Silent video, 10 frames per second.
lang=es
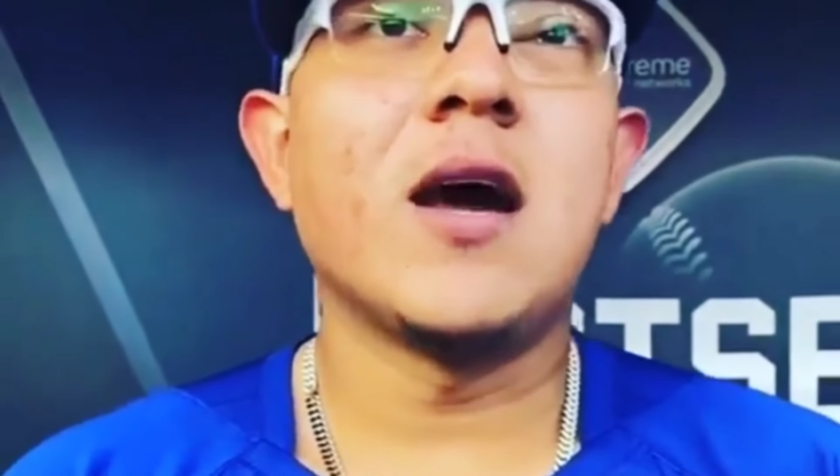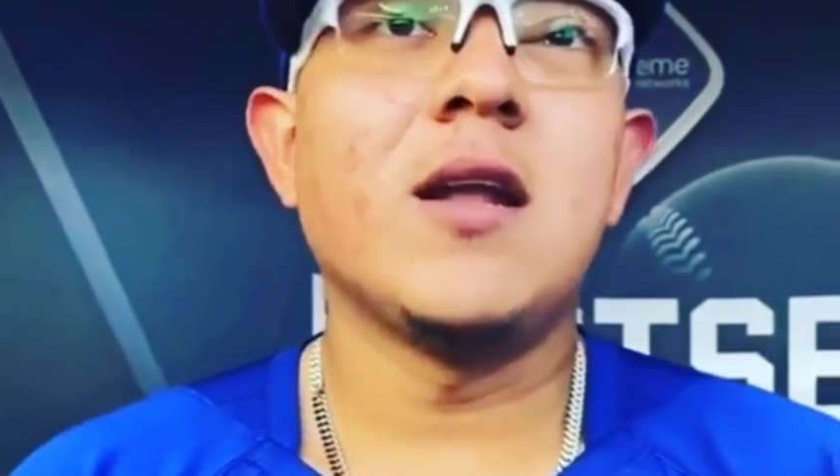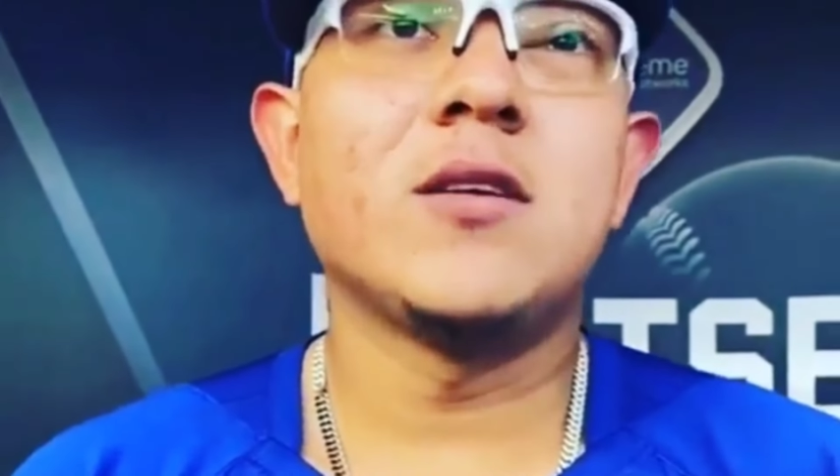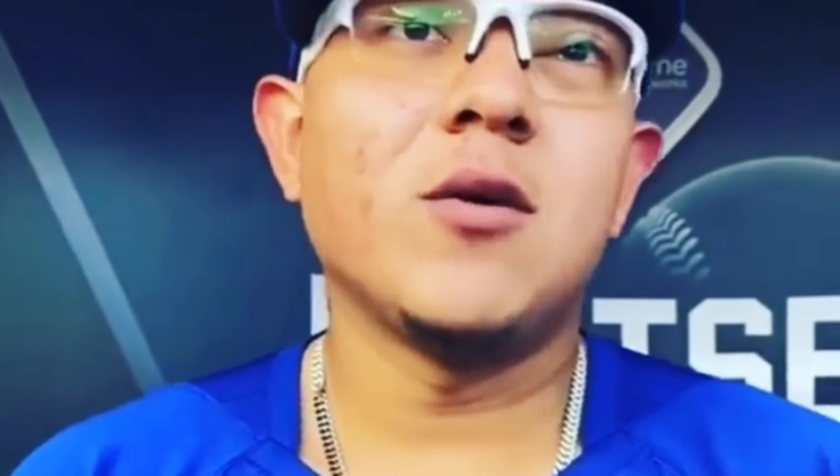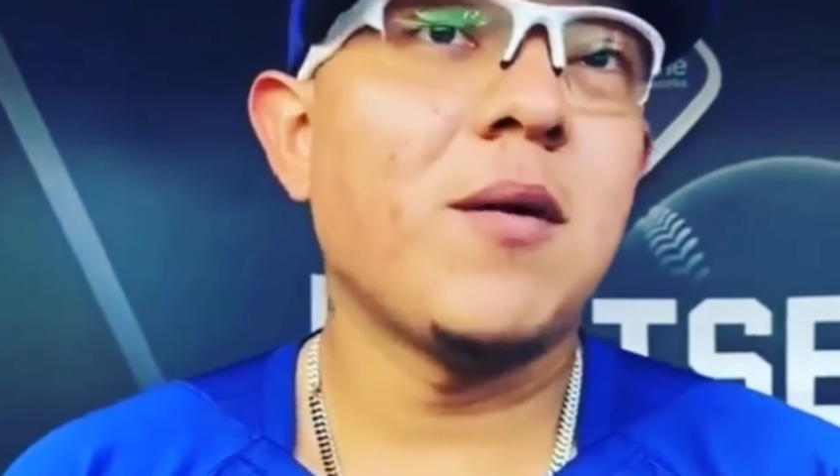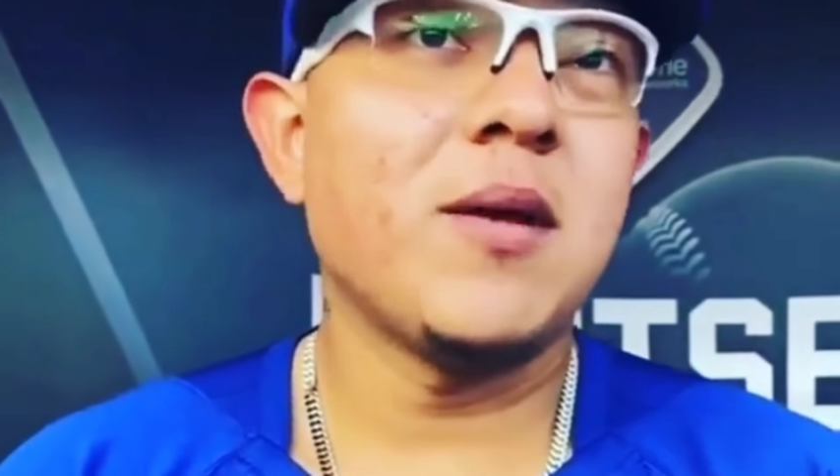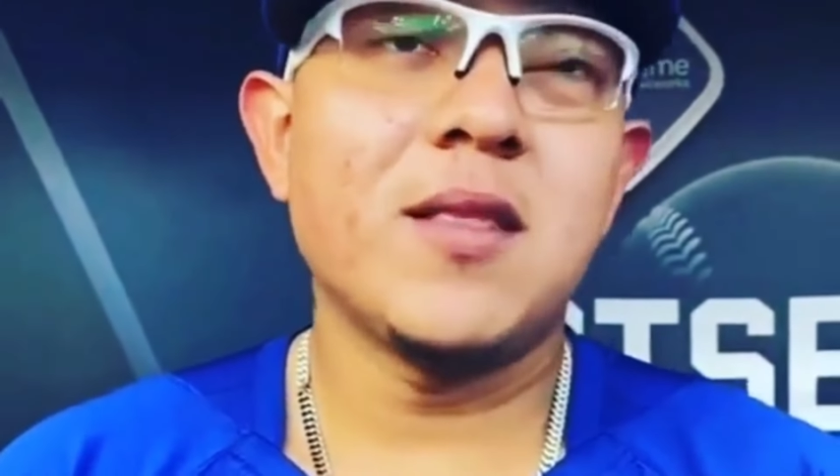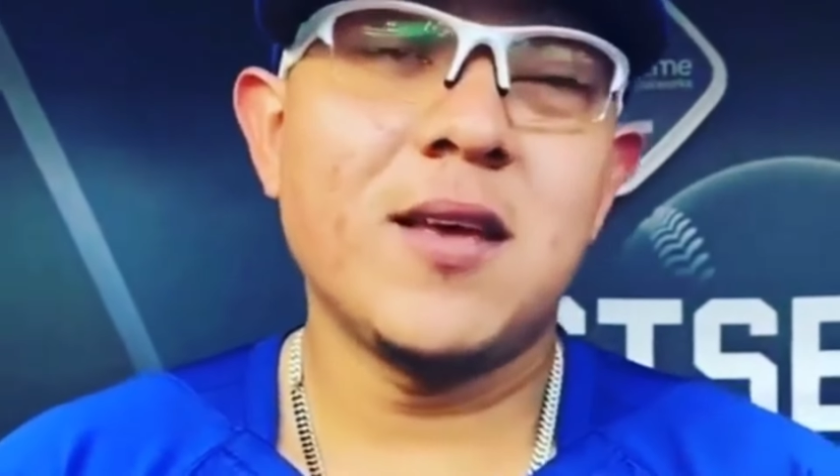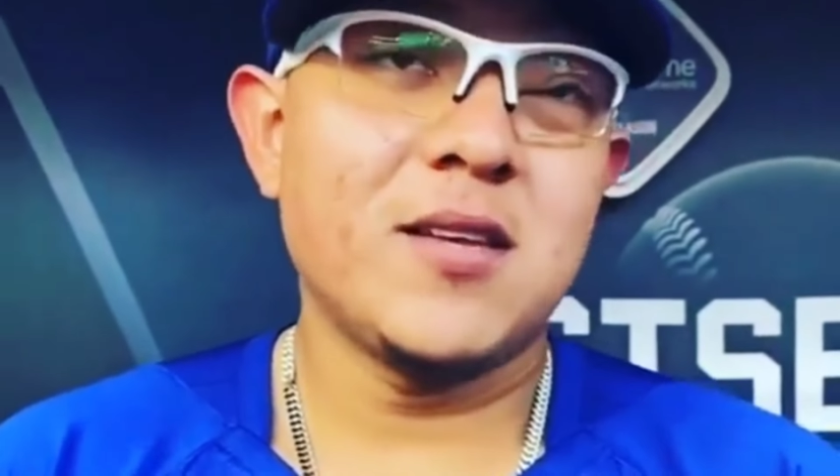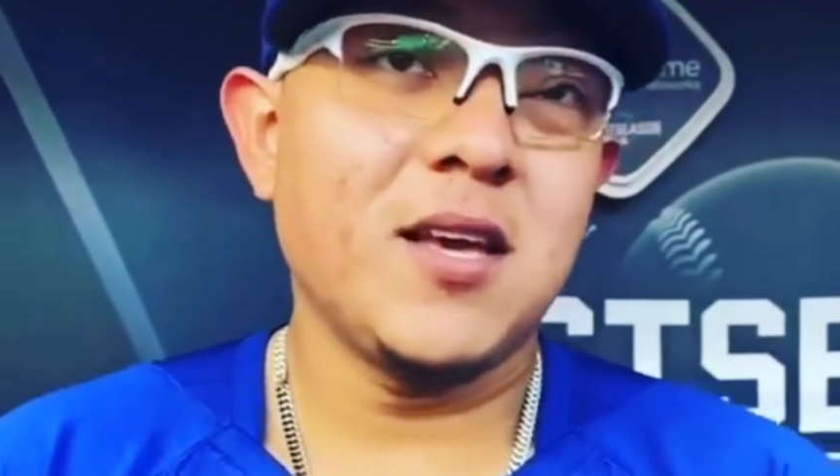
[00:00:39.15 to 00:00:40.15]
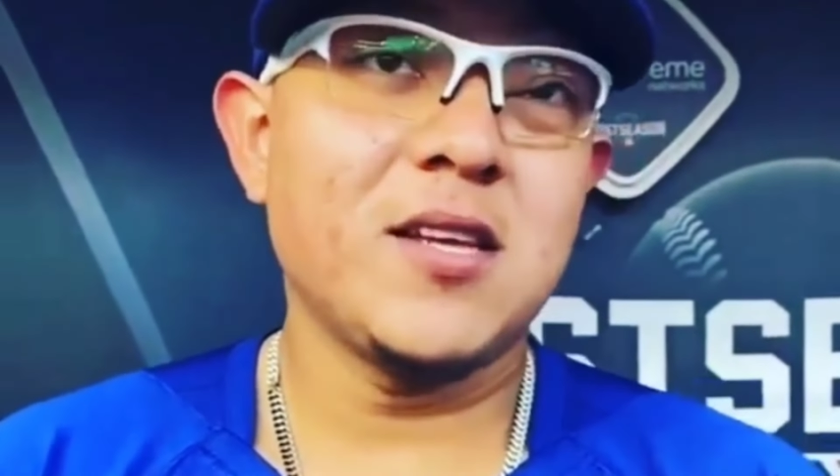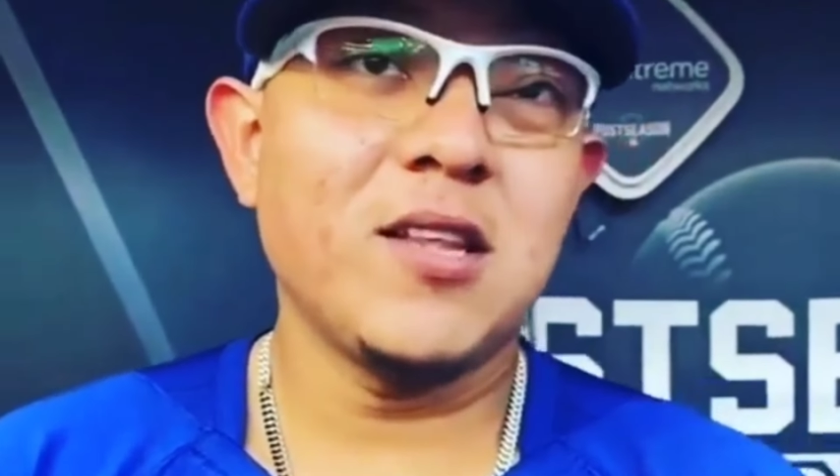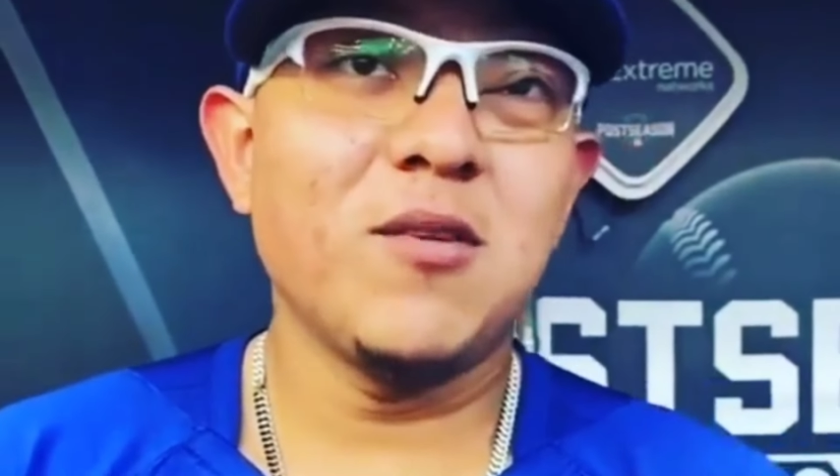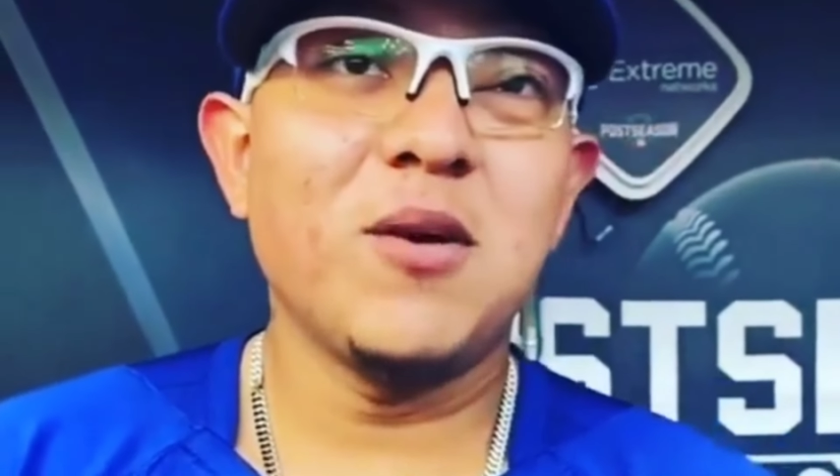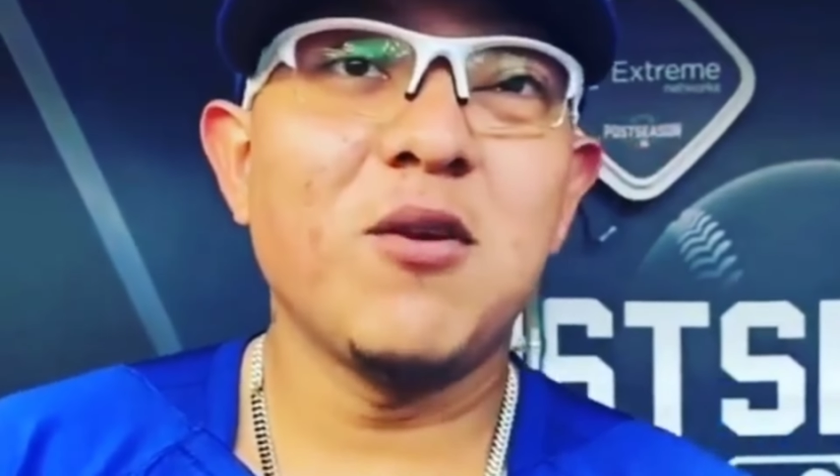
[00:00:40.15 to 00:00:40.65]
los Dodgers de Los
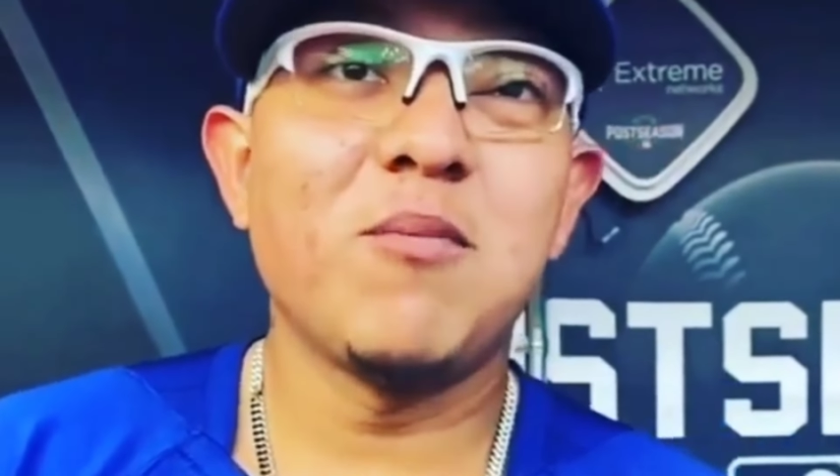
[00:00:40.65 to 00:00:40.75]
Ángeles,